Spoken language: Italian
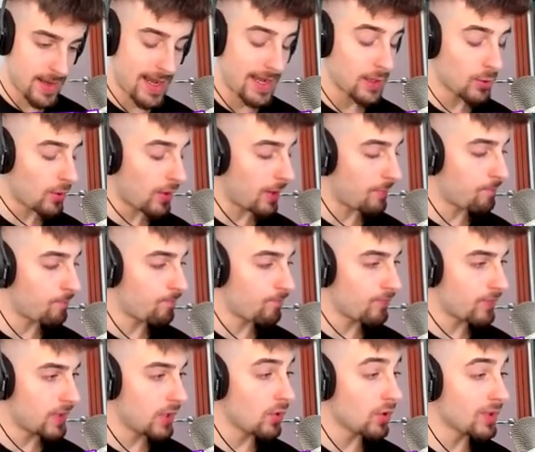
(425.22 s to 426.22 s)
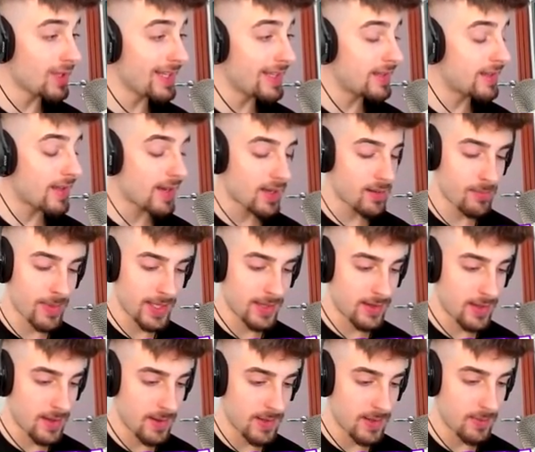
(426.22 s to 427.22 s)
Allora, io
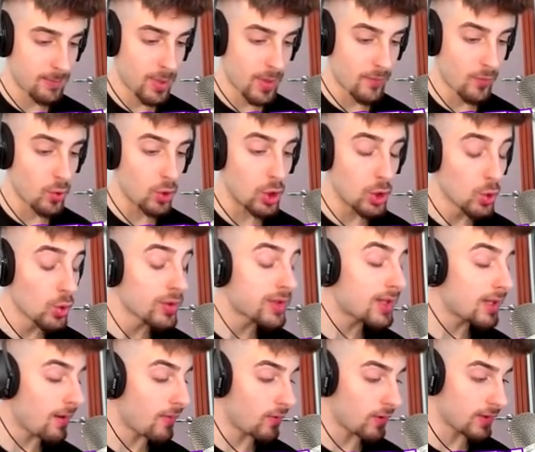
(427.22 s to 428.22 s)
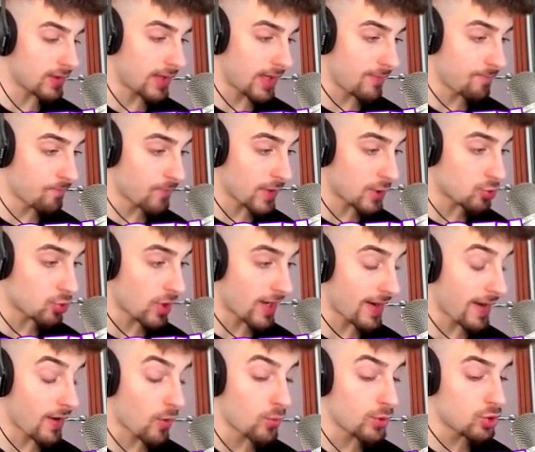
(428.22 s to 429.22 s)
letteralmente provo l'ultima volta a
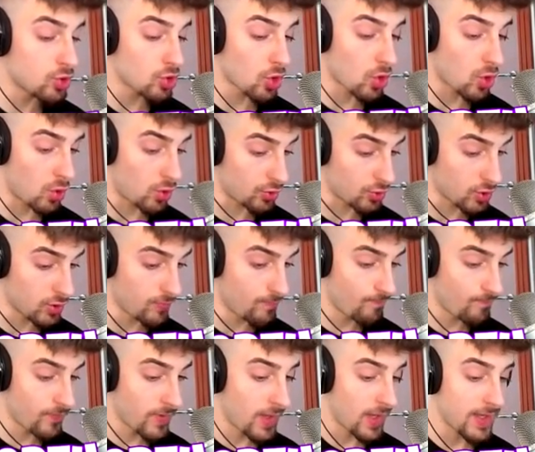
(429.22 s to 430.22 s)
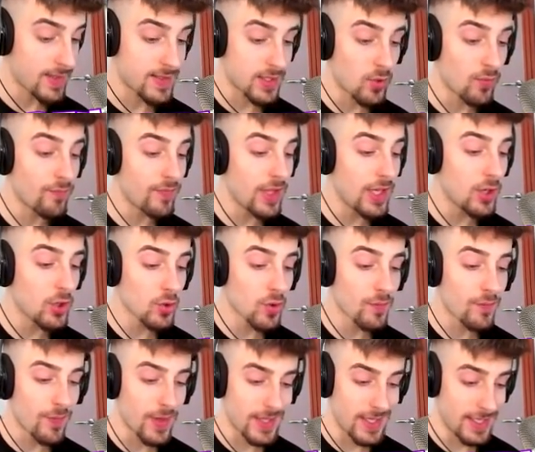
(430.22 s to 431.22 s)
giocare a questo coso e se non vinco
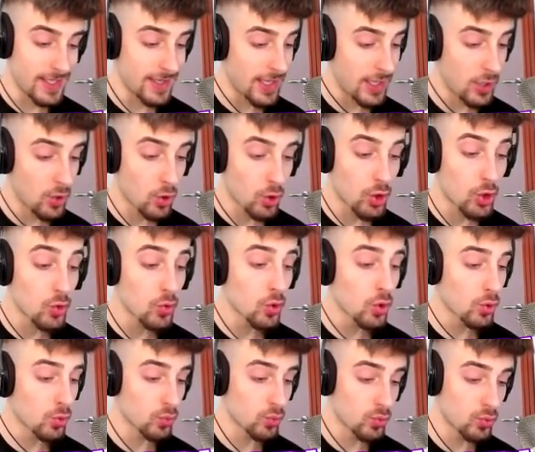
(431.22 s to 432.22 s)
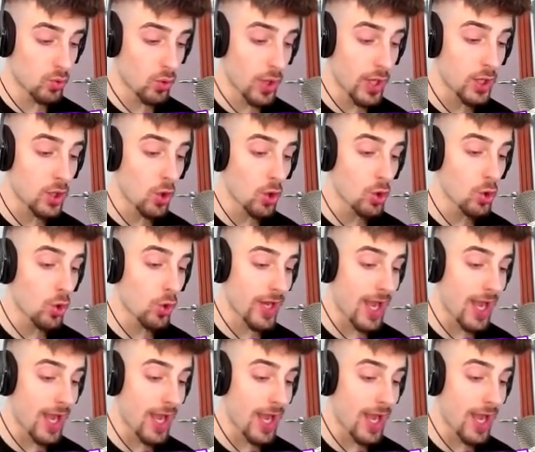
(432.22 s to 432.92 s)
non fa niente. Io chiudo tutto e non lo